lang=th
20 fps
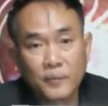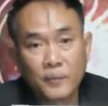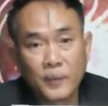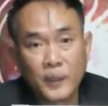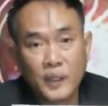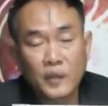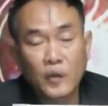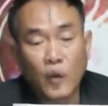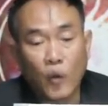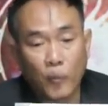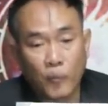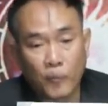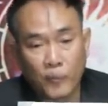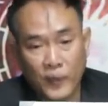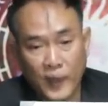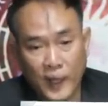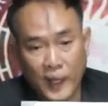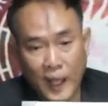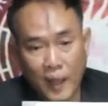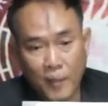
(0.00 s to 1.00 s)
พฤษภ
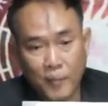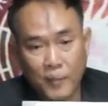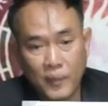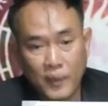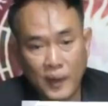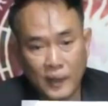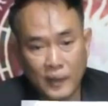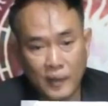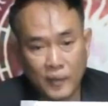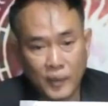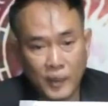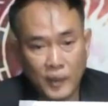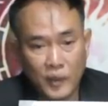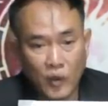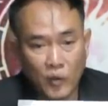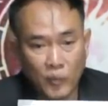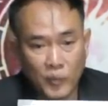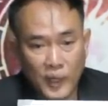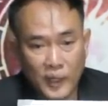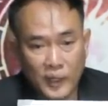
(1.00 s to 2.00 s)
นะครับราศีพฤษ
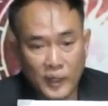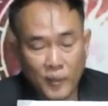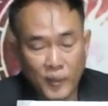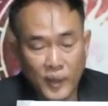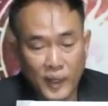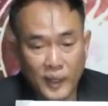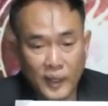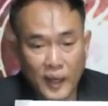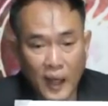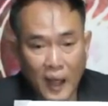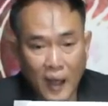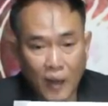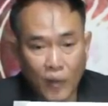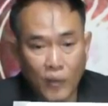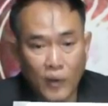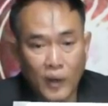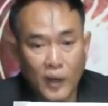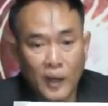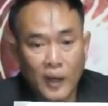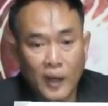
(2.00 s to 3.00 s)
ภเนี่ยจะมีดาว
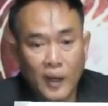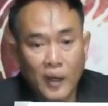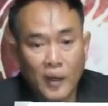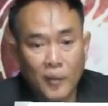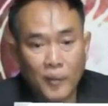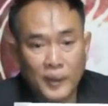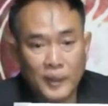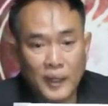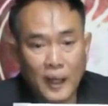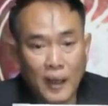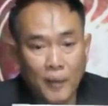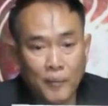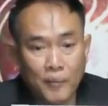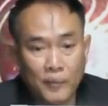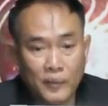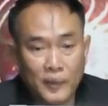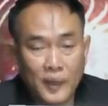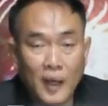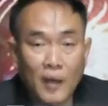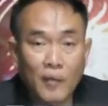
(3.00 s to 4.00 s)
ประ
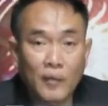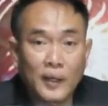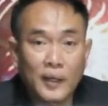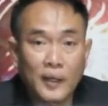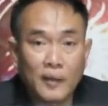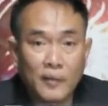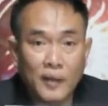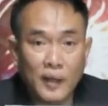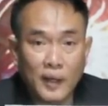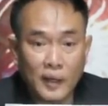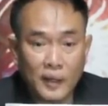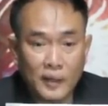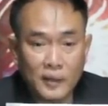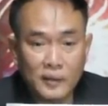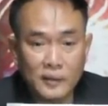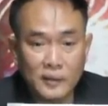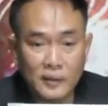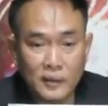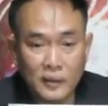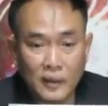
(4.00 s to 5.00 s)
จำเจ้าเรือนเกษตรก็
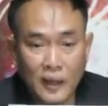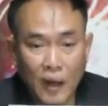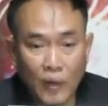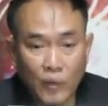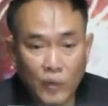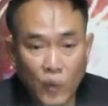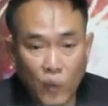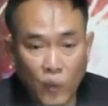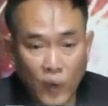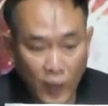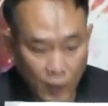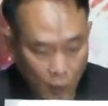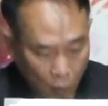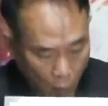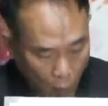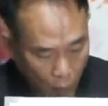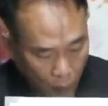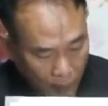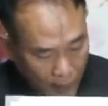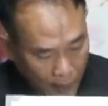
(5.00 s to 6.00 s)
คือ ดาวศุกร์เลขห
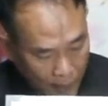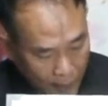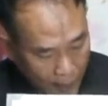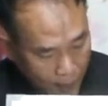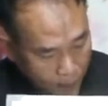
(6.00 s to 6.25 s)
กนะค